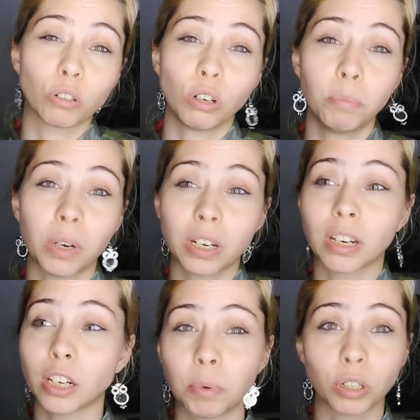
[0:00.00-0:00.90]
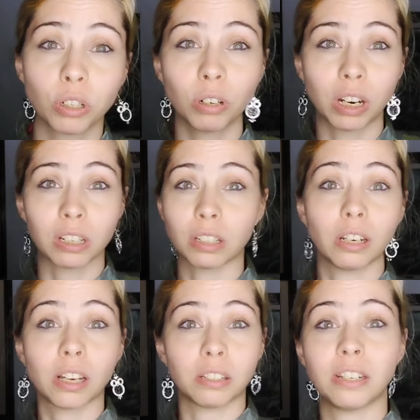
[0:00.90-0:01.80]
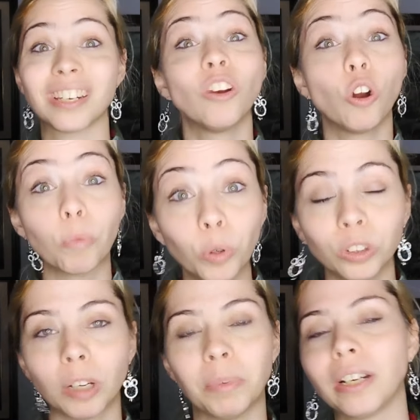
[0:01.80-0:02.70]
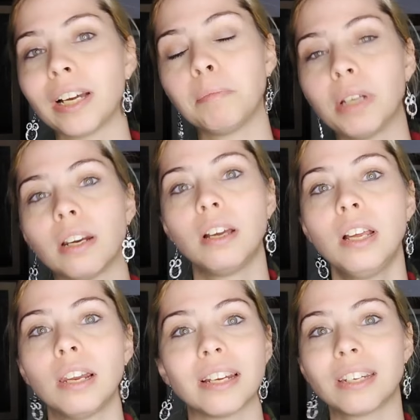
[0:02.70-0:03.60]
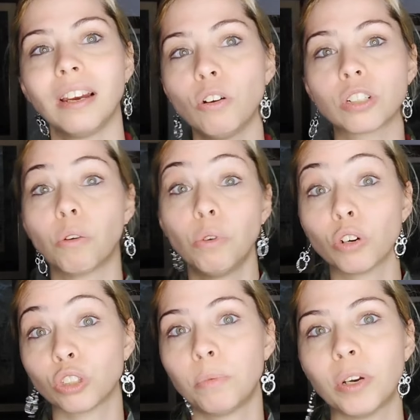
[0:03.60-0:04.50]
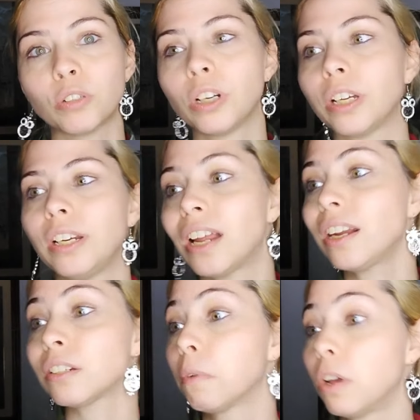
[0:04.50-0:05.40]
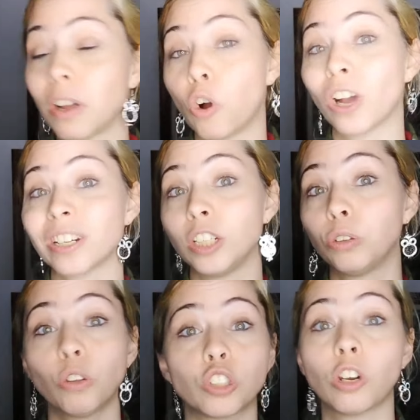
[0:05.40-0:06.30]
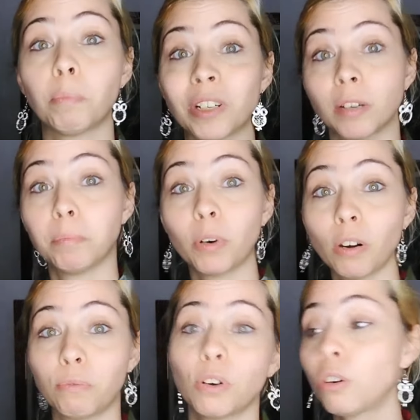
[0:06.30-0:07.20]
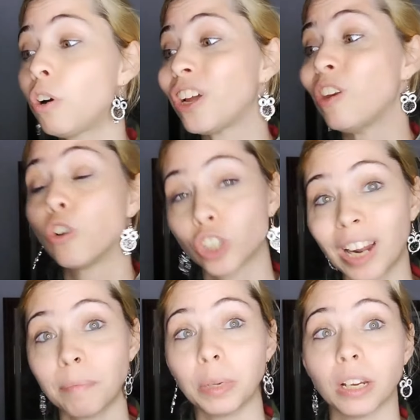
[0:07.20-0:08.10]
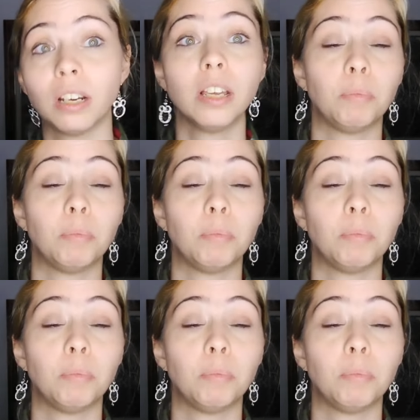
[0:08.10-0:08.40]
los nombres en las versiones. en Sailor Moon también cambian las Sailors algunos nombres originales o casi todos se lo pasan por el forro y los cambian,